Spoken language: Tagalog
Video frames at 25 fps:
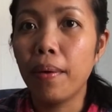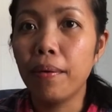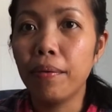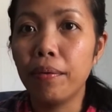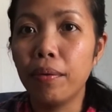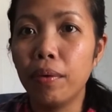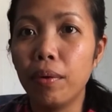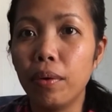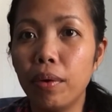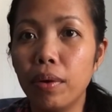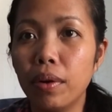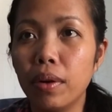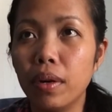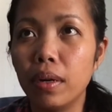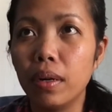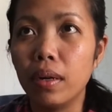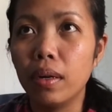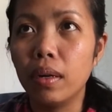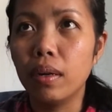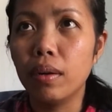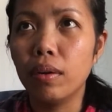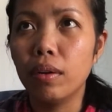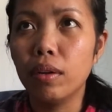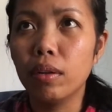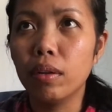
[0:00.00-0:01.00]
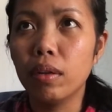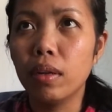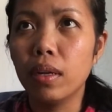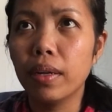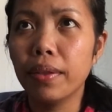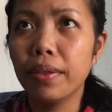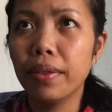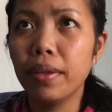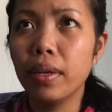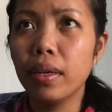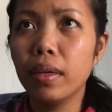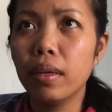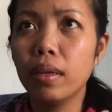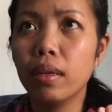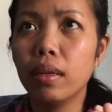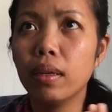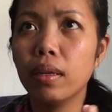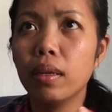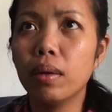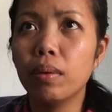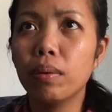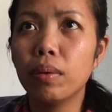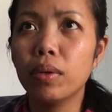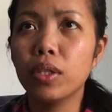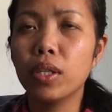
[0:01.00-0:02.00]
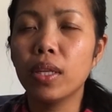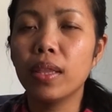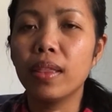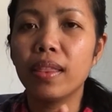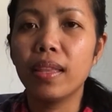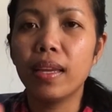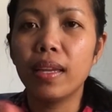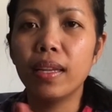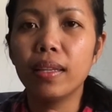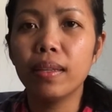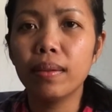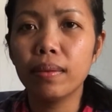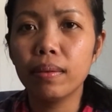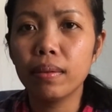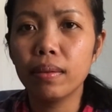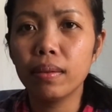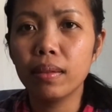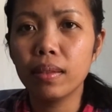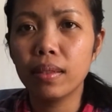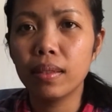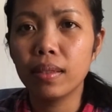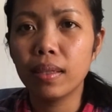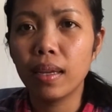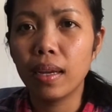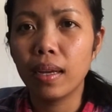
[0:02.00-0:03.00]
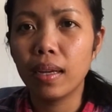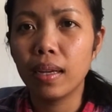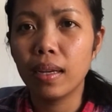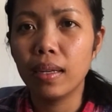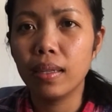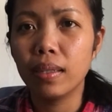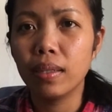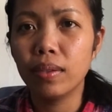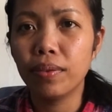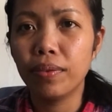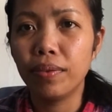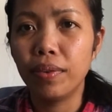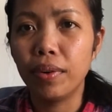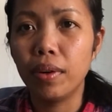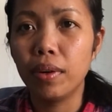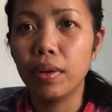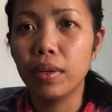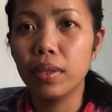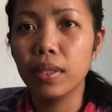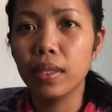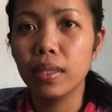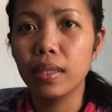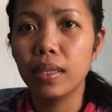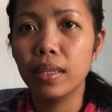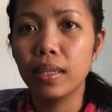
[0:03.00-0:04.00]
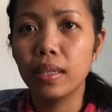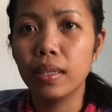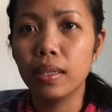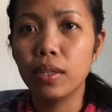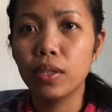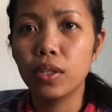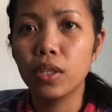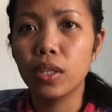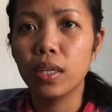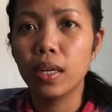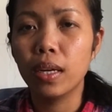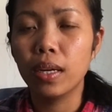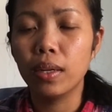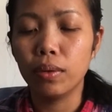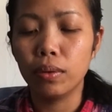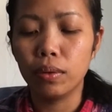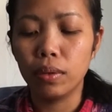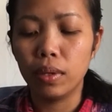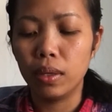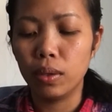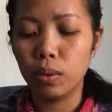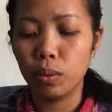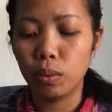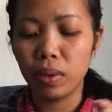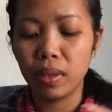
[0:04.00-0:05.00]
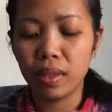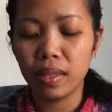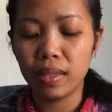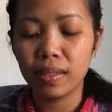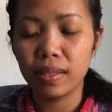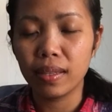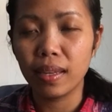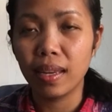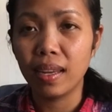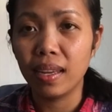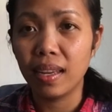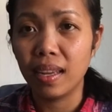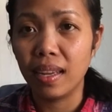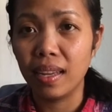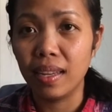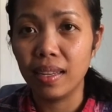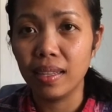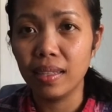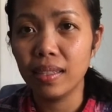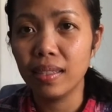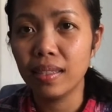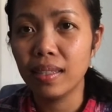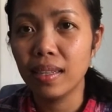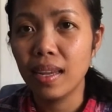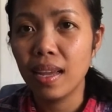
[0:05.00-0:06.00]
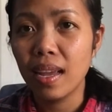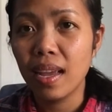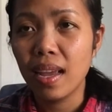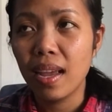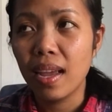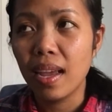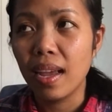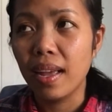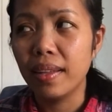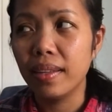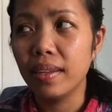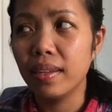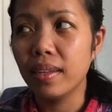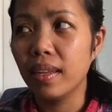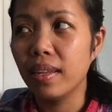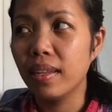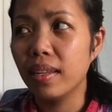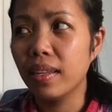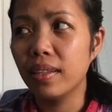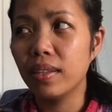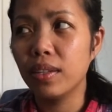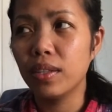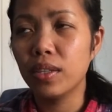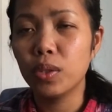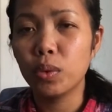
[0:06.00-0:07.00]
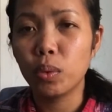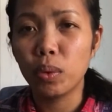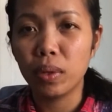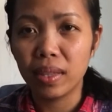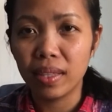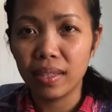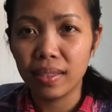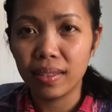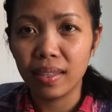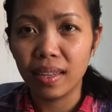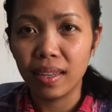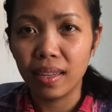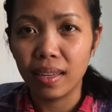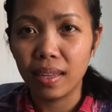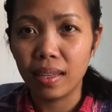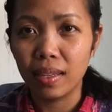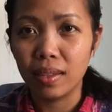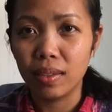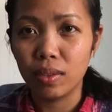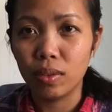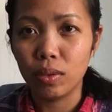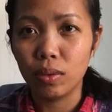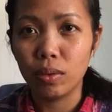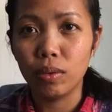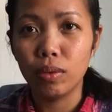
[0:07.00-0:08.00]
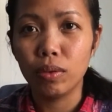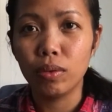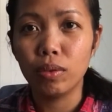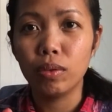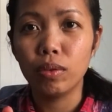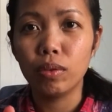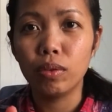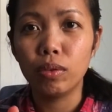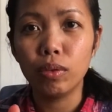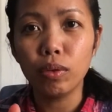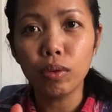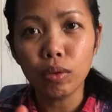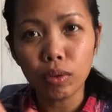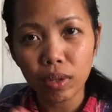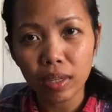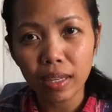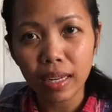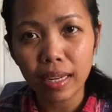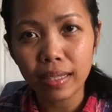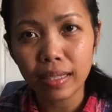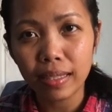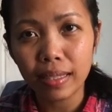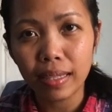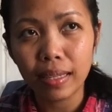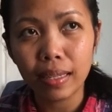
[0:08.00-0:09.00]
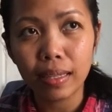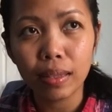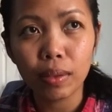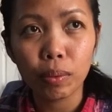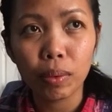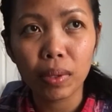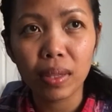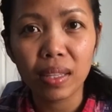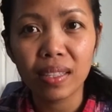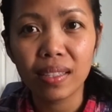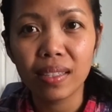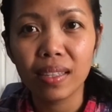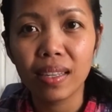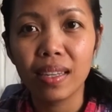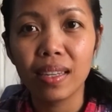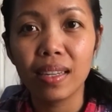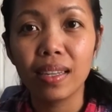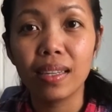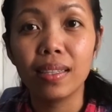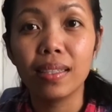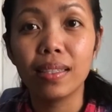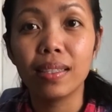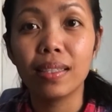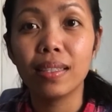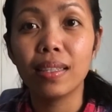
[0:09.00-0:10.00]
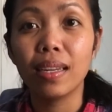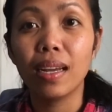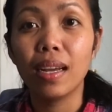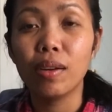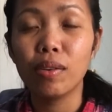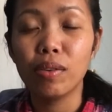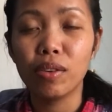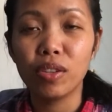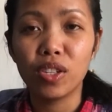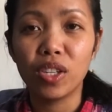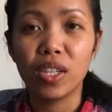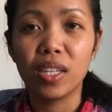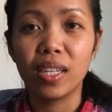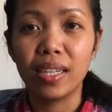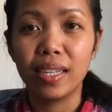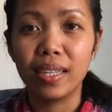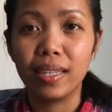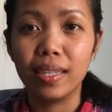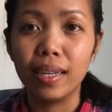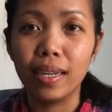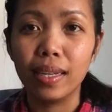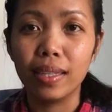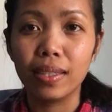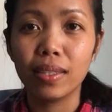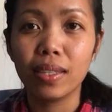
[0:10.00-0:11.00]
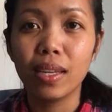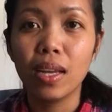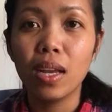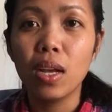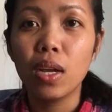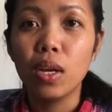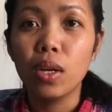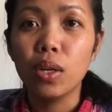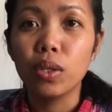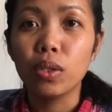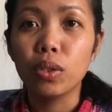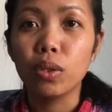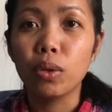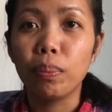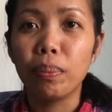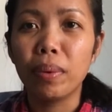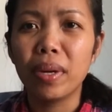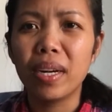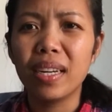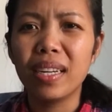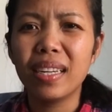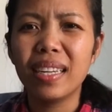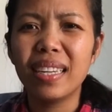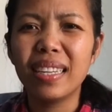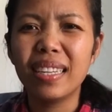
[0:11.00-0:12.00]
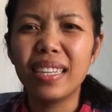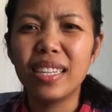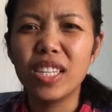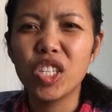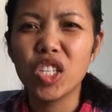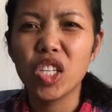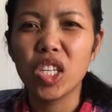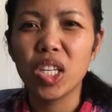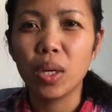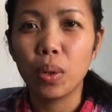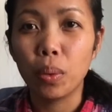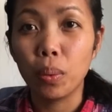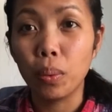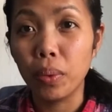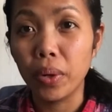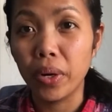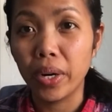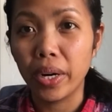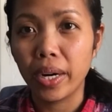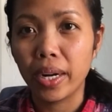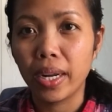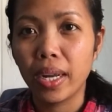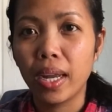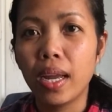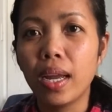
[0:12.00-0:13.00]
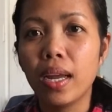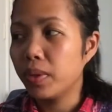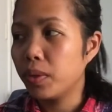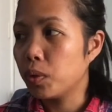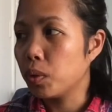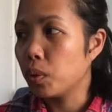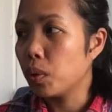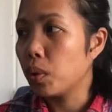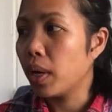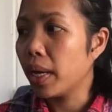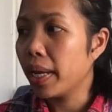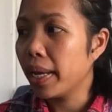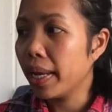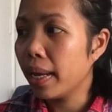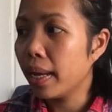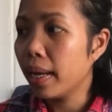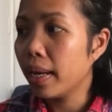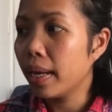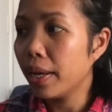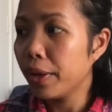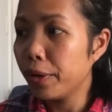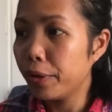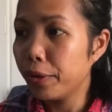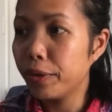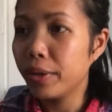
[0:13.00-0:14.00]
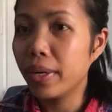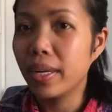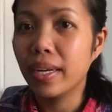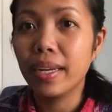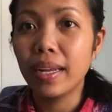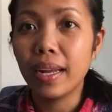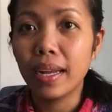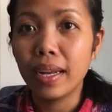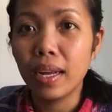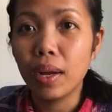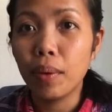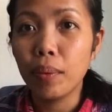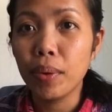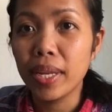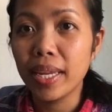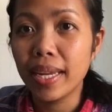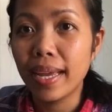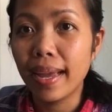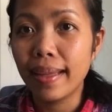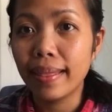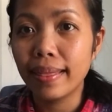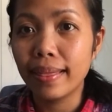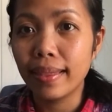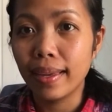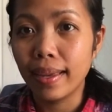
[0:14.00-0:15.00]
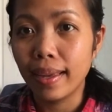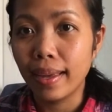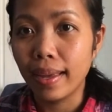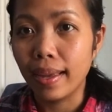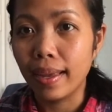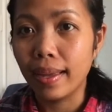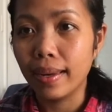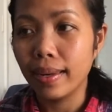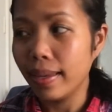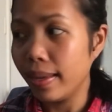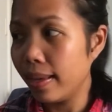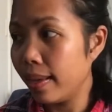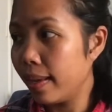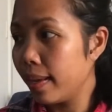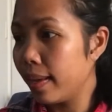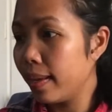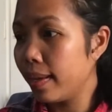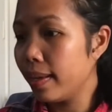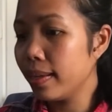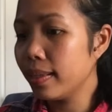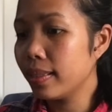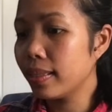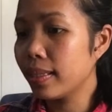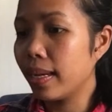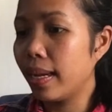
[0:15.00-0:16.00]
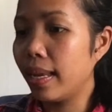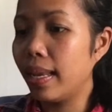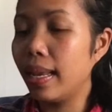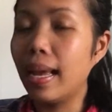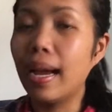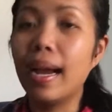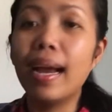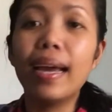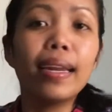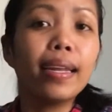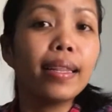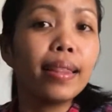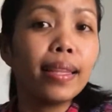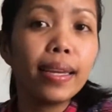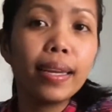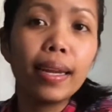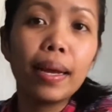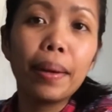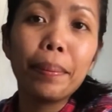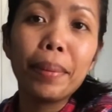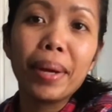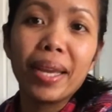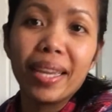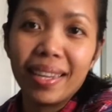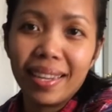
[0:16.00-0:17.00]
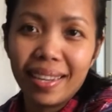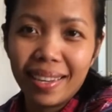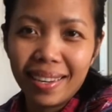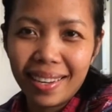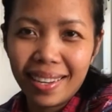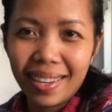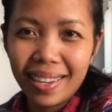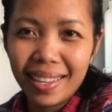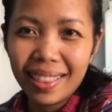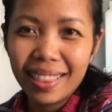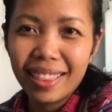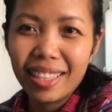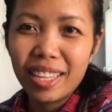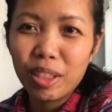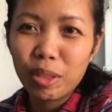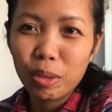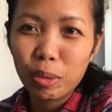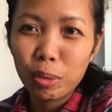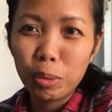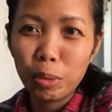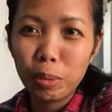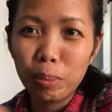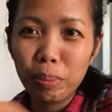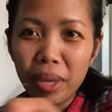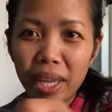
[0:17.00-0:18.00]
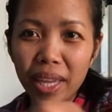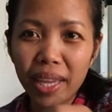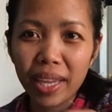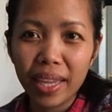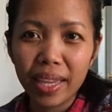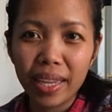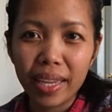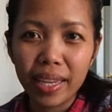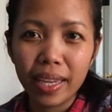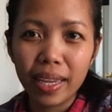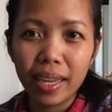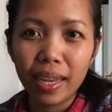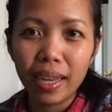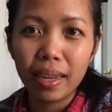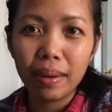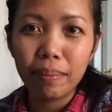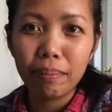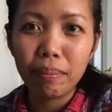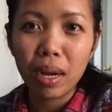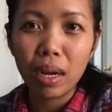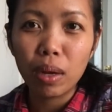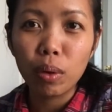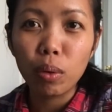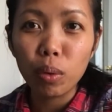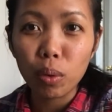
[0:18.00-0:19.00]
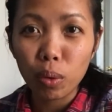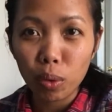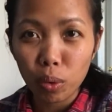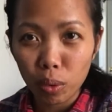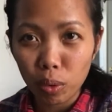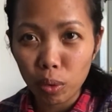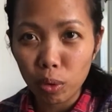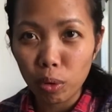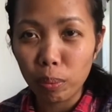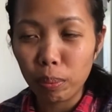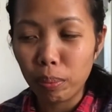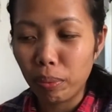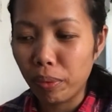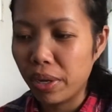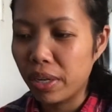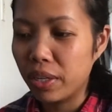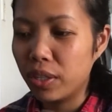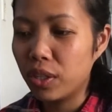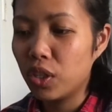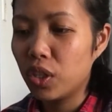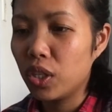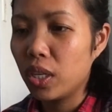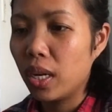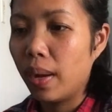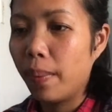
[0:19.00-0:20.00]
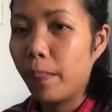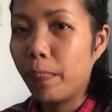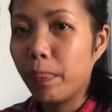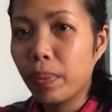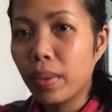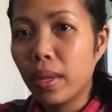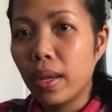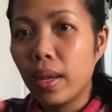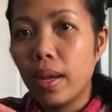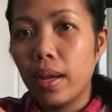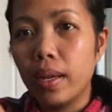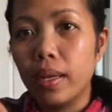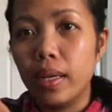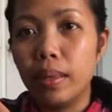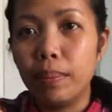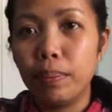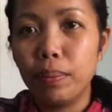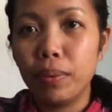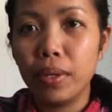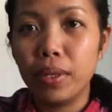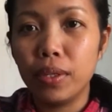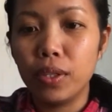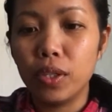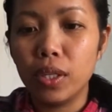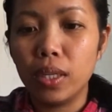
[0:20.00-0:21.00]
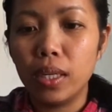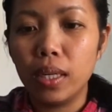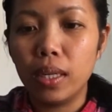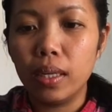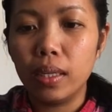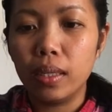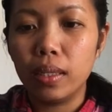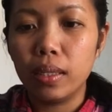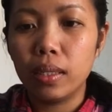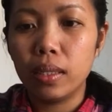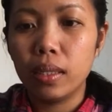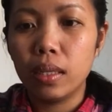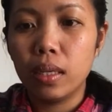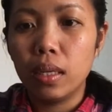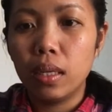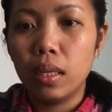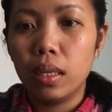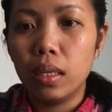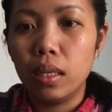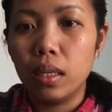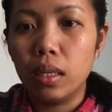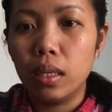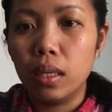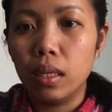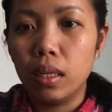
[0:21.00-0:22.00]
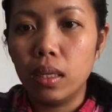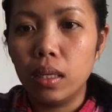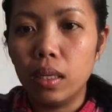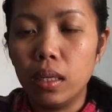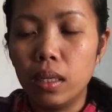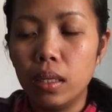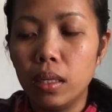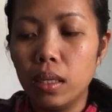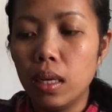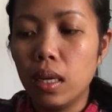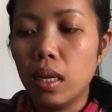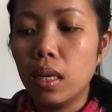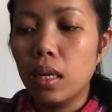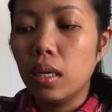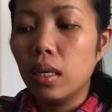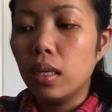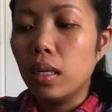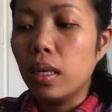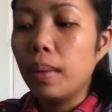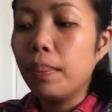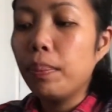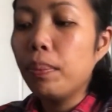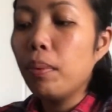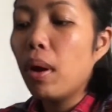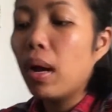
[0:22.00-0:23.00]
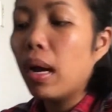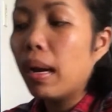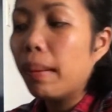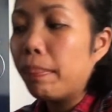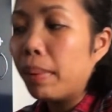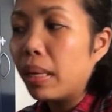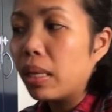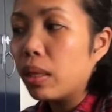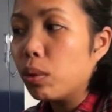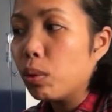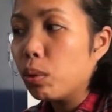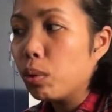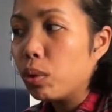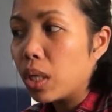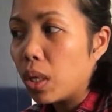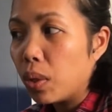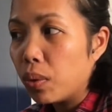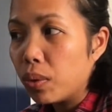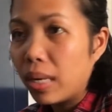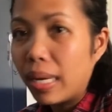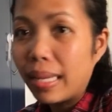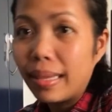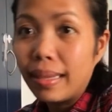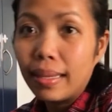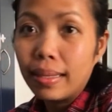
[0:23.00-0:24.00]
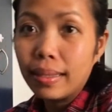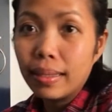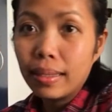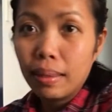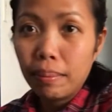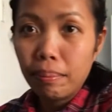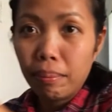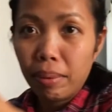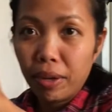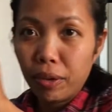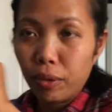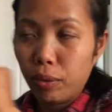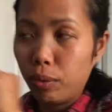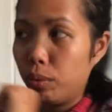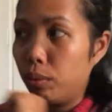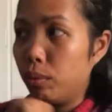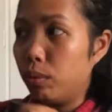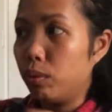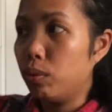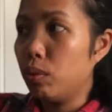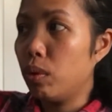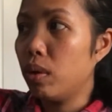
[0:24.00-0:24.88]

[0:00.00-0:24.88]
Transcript: for, oh, I think, ginawa ko siya 10 seconds first, and then hindi siya na ano, then 20 seconds, and then another 20 seconds. So, nung last na na 20 seconds, na ano na siya nanigas. So, parang hindi siya nagwork So, kaya ngayon, ang gagawin natin is, kailangan natin ng mainit na tubig. Ayan, bagong kulo po yan siya. Yan po yan siya, guys. Yan. Yan po ang pantunaw natin sa beetroot.